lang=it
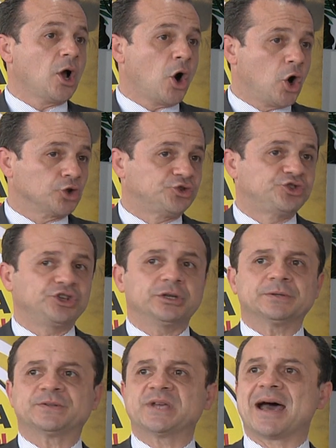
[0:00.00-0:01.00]
Oggi
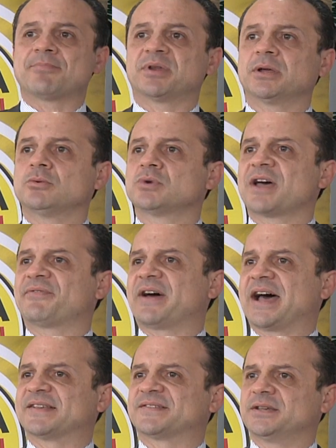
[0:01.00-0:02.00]
si apre una
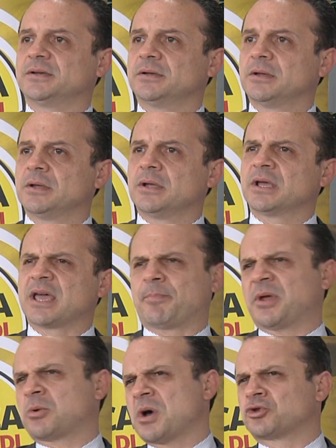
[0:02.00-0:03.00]
fase che
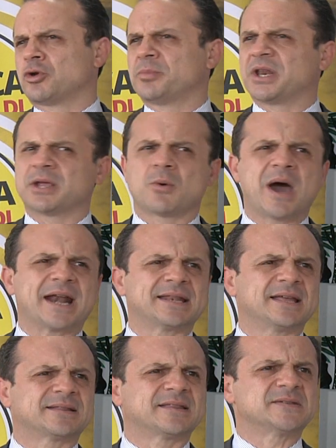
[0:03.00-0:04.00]
per quanto mi
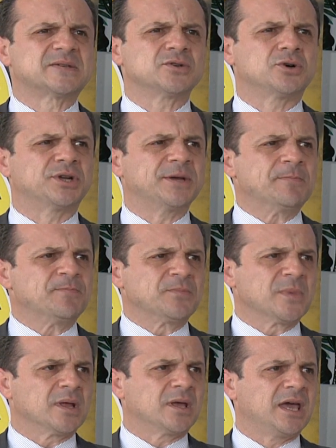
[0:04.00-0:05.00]
riguarda, attenzione,
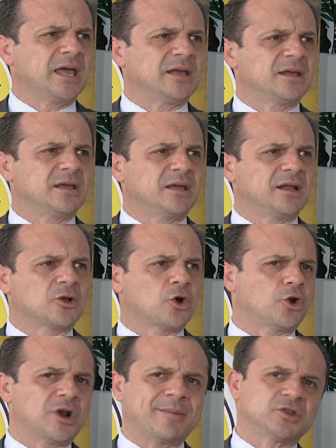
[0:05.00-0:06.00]
è, è il
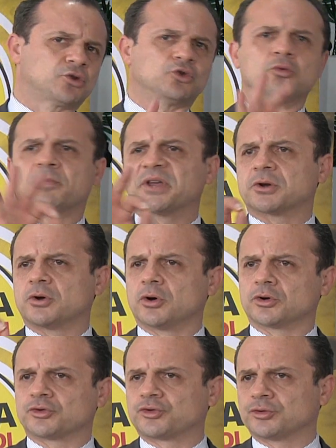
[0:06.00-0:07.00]
coronamento di un
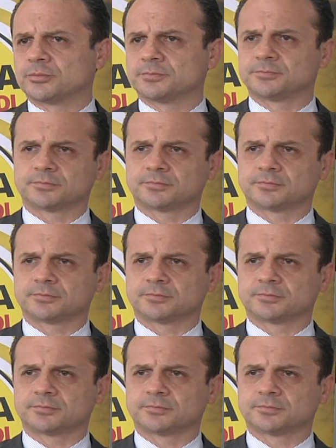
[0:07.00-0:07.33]
percorso.